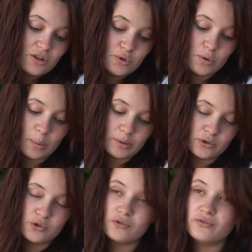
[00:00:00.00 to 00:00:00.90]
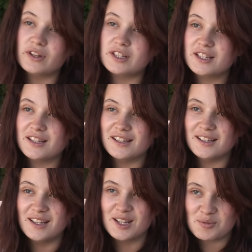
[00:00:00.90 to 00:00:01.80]
Je pleure parce que je suis
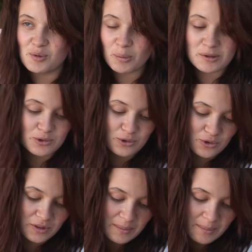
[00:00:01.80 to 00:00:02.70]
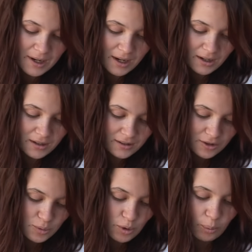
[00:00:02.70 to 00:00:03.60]
fatiguée, je pleure parce que j'en ai marre,
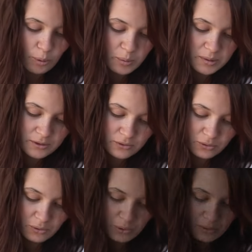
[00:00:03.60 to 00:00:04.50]
je pleure pour plein de trucs.